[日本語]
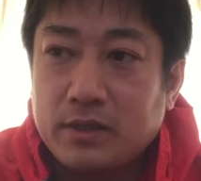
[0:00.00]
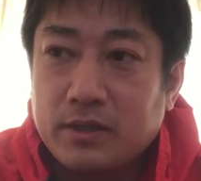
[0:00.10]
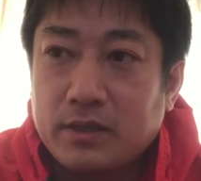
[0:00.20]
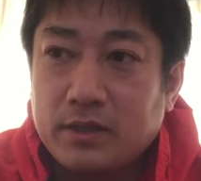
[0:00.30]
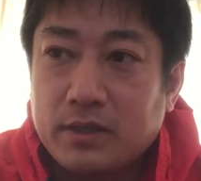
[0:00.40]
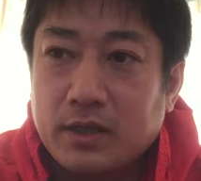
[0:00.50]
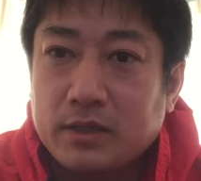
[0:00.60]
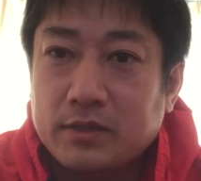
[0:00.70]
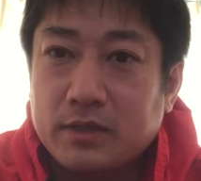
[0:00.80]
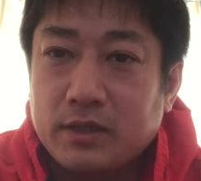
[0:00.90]
あ
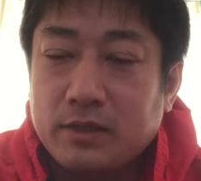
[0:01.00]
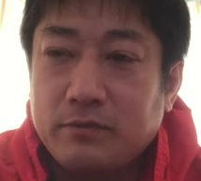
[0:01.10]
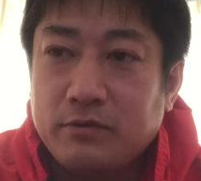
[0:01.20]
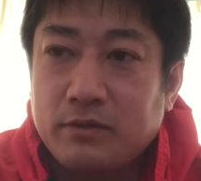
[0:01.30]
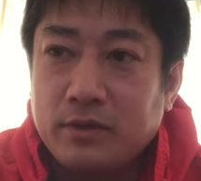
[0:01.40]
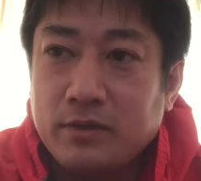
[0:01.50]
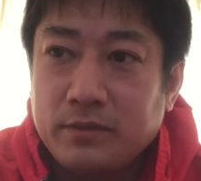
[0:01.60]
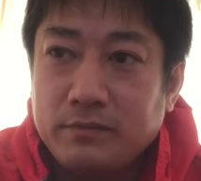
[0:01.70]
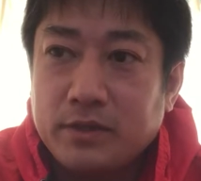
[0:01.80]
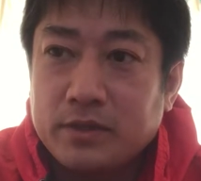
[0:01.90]
形であっても
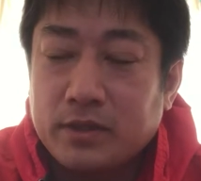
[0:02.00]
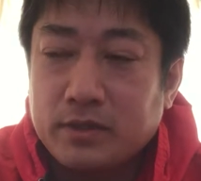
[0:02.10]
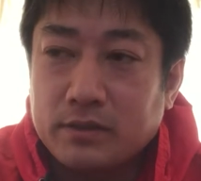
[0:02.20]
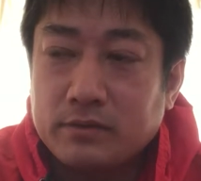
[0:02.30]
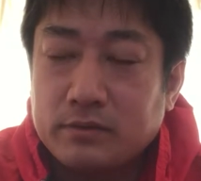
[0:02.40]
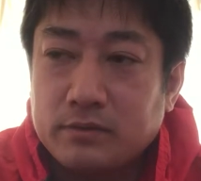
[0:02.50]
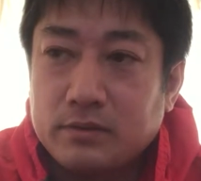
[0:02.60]
皆さん、うん、